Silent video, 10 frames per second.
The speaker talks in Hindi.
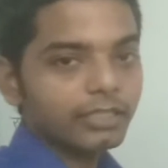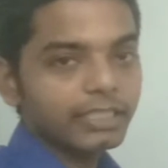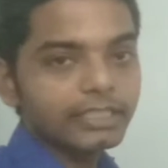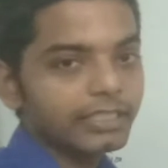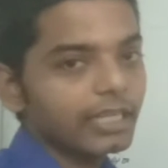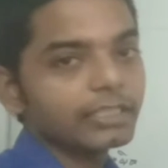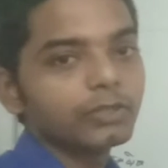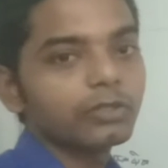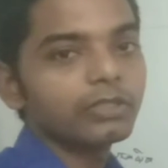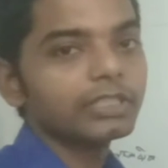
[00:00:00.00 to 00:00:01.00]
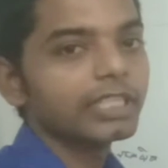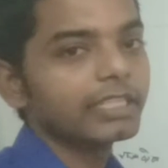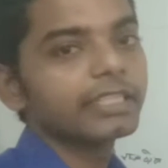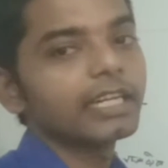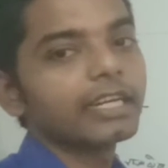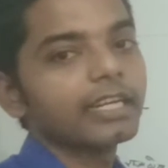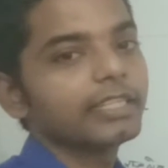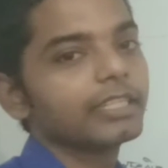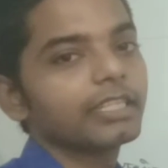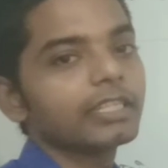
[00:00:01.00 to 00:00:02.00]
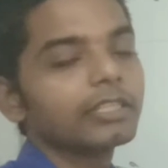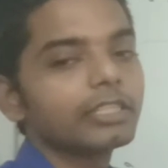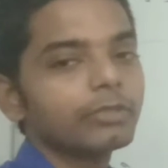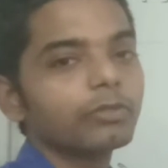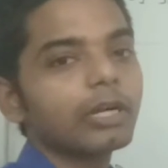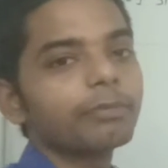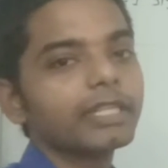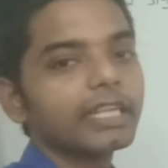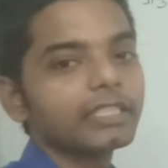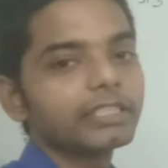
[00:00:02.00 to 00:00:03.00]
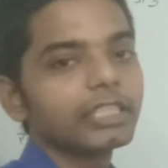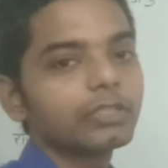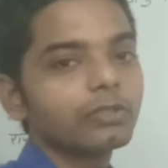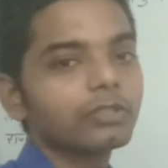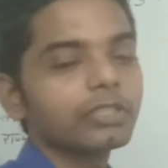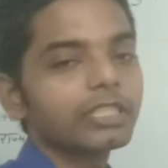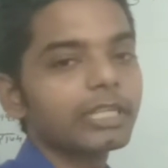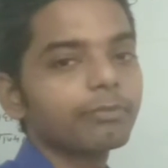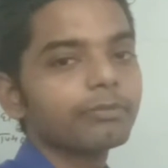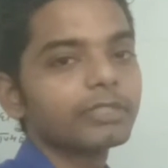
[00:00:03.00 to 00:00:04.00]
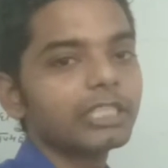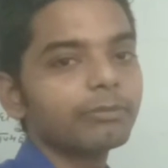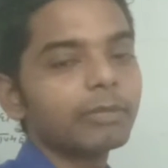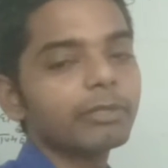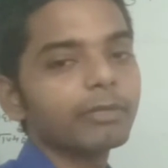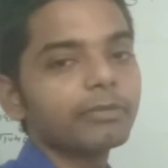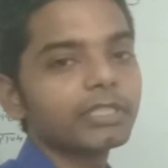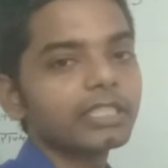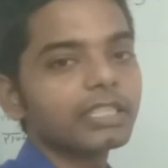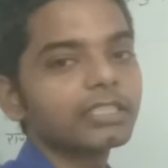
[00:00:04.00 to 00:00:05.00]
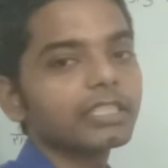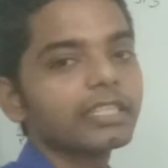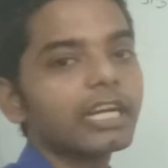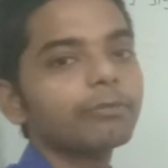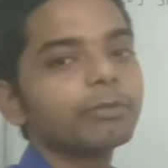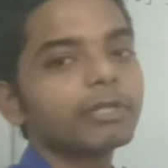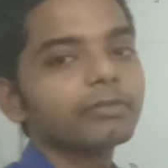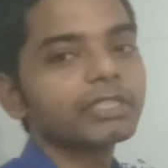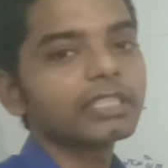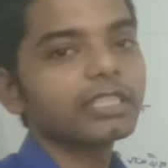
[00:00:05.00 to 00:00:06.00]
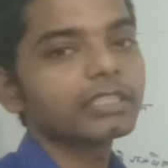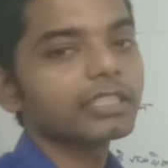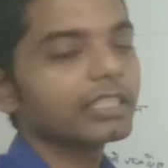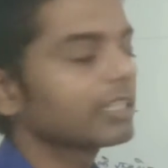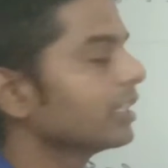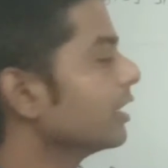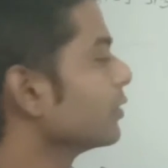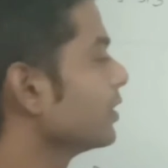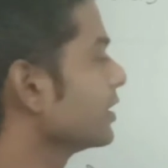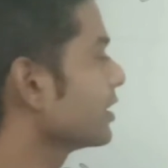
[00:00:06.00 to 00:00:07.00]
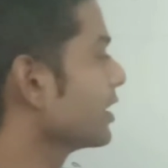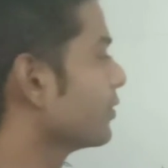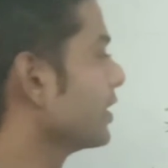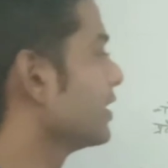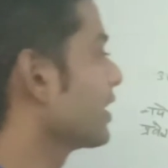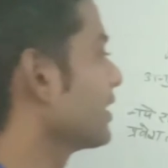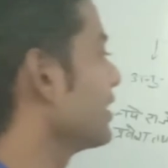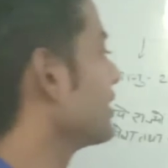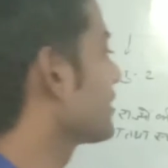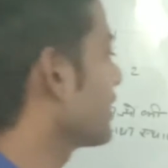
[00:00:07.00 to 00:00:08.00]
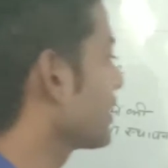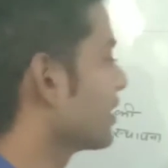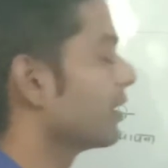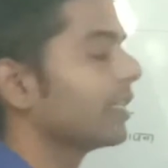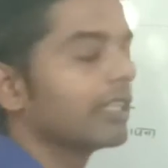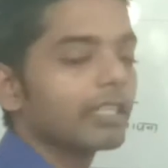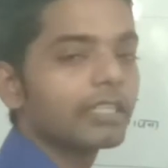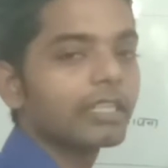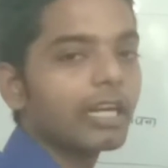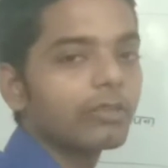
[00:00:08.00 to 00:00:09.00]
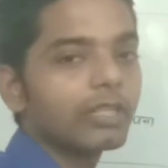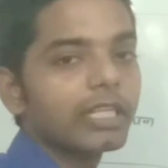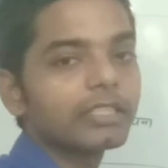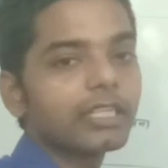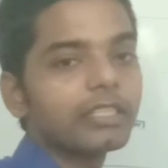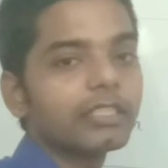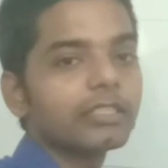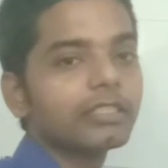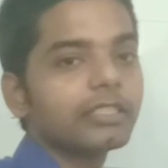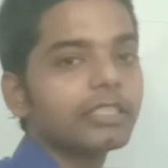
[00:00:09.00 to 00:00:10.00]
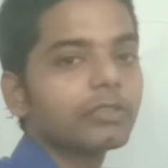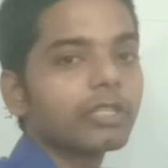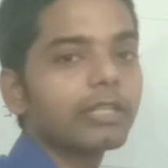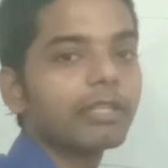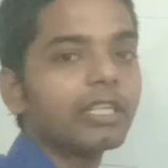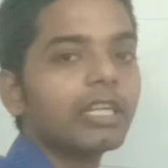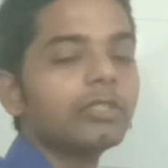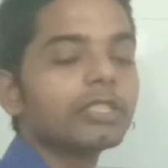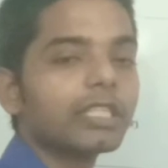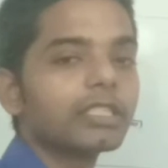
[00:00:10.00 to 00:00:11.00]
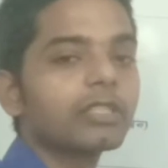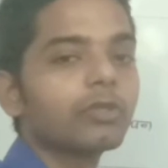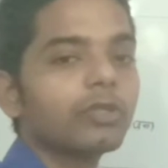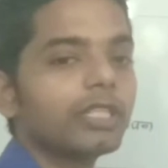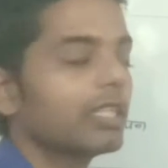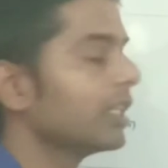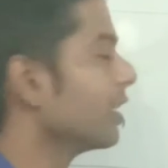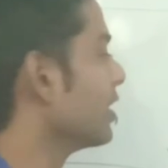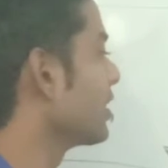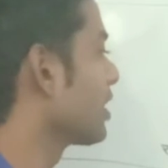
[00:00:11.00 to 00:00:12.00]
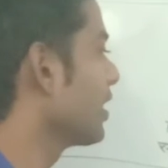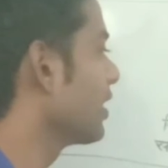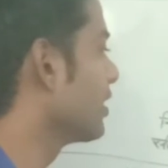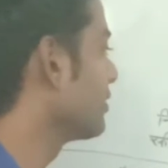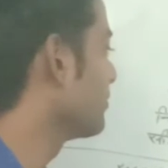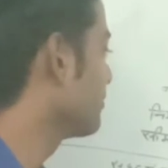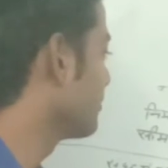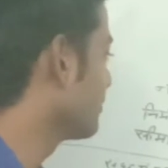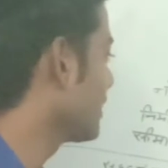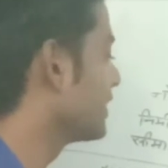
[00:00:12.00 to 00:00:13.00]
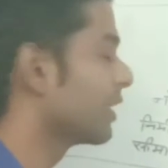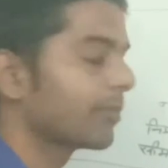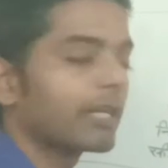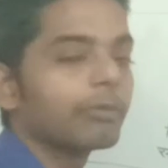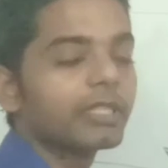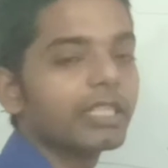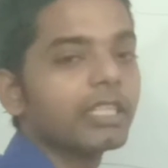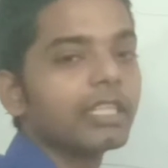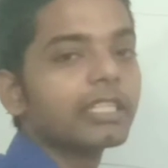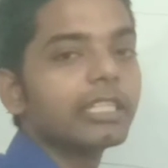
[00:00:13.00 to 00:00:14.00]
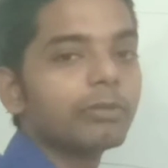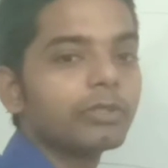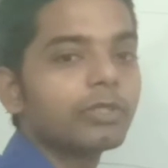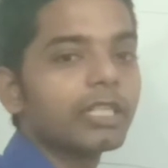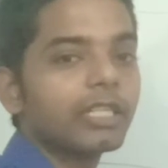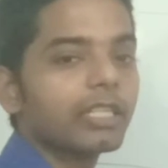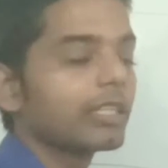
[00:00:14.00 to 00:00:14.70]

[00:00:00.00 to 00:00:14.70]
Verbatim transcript: किसी राज्य को यह अधिकार नहीं है कि वो अपने राज्य क्षेत्र के सीमा में परिवर्तन कर सके नाम में परिवर्तन कर सके तो ये कोई अधिकार नहीं इसका एक कानून एक इसको केवल जो संसद को ही अधिकार प्राप्त है कि वो जो है